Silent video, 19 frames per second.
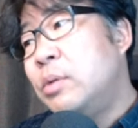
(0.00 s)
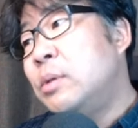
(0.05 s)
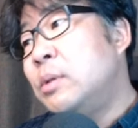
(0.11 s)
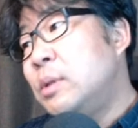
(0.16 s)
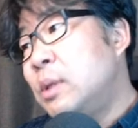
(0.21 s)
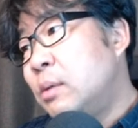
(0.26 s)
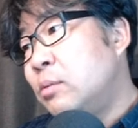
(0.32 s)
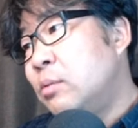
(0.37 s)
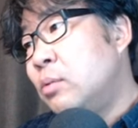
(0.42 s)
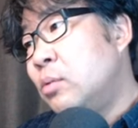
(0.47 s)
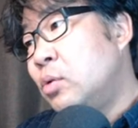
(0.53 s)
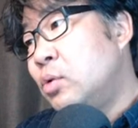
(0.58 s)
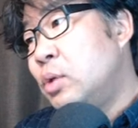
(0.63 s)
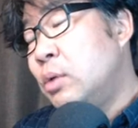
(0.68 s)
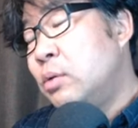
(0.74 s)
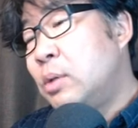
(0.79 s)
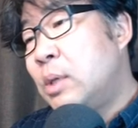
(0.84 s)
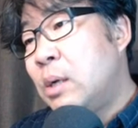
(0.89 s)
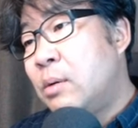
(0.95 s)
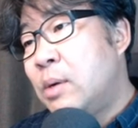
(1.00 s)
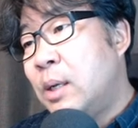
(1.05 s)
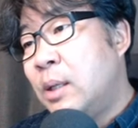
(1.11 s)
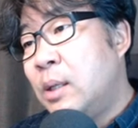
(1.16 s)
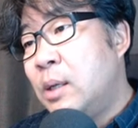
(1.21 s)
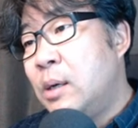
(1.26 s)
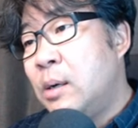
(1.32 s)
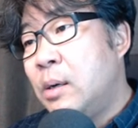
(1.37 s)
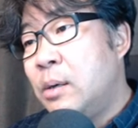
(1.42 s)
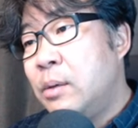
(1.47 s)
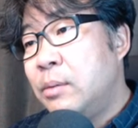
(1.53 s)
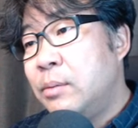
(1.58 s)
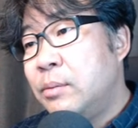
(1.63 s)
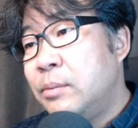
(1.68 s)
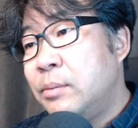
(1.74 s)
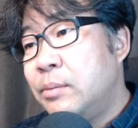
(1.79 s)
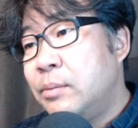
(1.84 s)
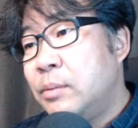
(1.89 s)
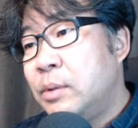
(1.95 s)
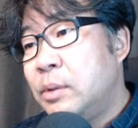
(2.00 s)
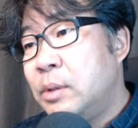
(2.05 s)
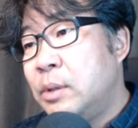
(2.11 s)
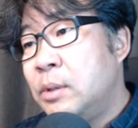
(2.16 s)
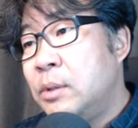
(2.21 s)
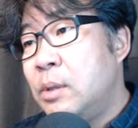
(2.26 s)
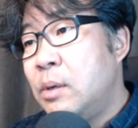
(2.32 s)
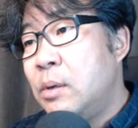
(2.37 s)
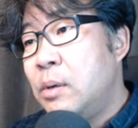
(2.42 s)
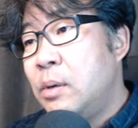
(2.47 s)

그냥 노출해도 될 것 같아요. 그래서